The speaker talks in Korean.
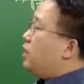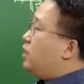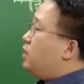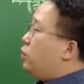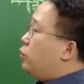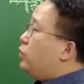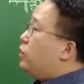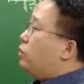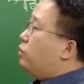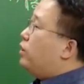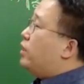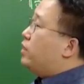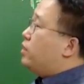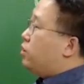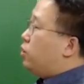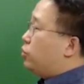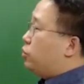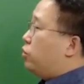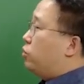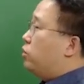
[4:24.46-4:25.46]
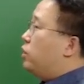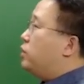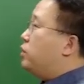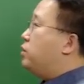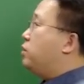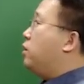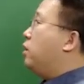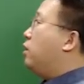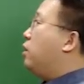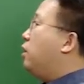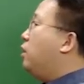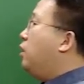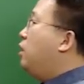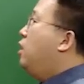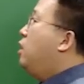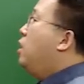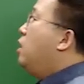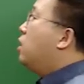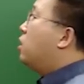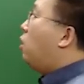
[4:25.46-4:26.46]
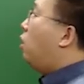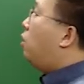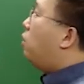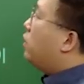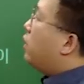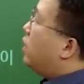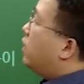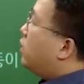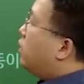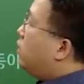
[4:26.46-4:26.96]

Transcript: 대한 내용이 들어가 있는 거죠. 그랬을 때 거래